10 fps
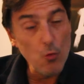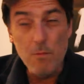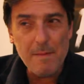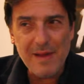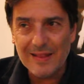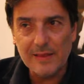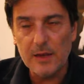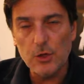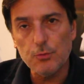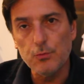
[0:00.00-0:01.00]
ou même à la
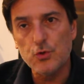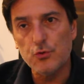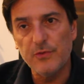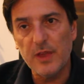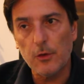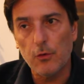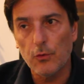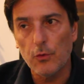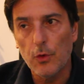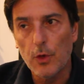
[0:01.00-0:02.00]
télé, je me souviens
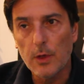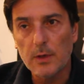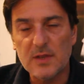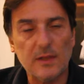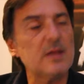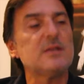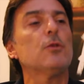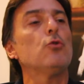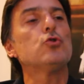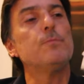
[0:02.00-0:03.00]
que c'est très
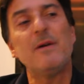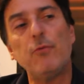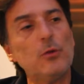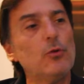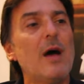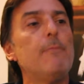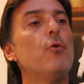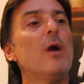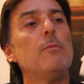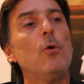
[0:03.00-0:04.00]
étrange de ne pas voir de
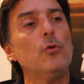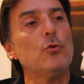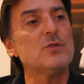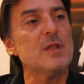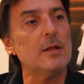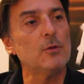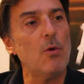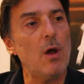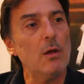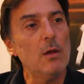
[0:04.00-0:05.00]
drapeau allemand dans le stade.
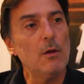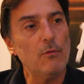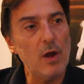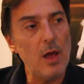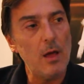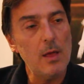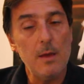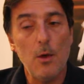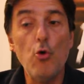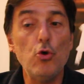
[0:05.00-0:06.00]
Voilà.
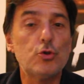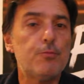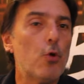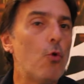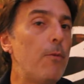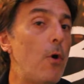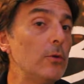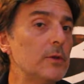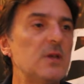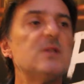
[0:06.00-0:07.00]
Eux, je peux
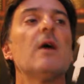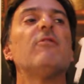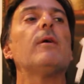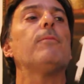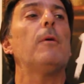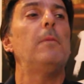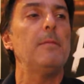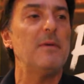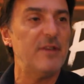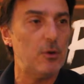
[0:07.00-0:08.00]
comprendre qu'ils aient un vrai
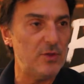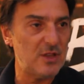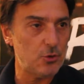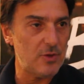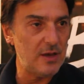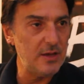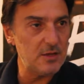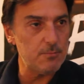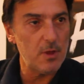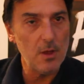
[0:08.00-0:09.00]
problème avec le
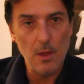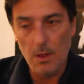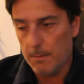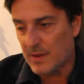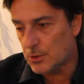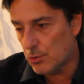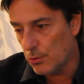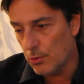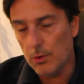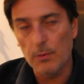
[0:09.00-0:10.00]
nationalisme, parce que
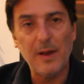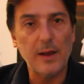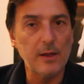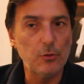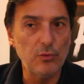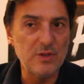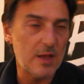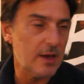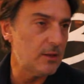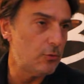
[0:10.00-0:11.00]
euh, malgré tout,
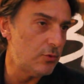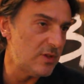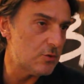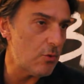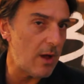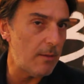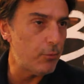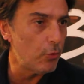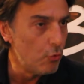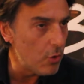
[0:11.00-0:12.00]
ils héritent d'une histoire un
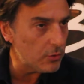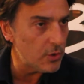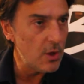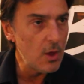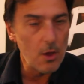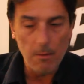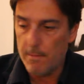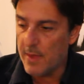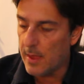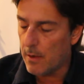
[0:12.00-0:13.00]
peu lourde,
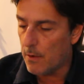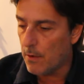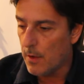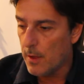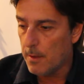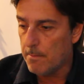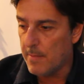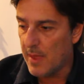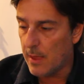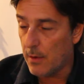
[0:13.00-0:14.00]
mais, euh,
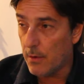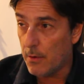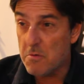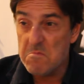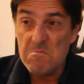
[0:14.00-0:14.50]
euh,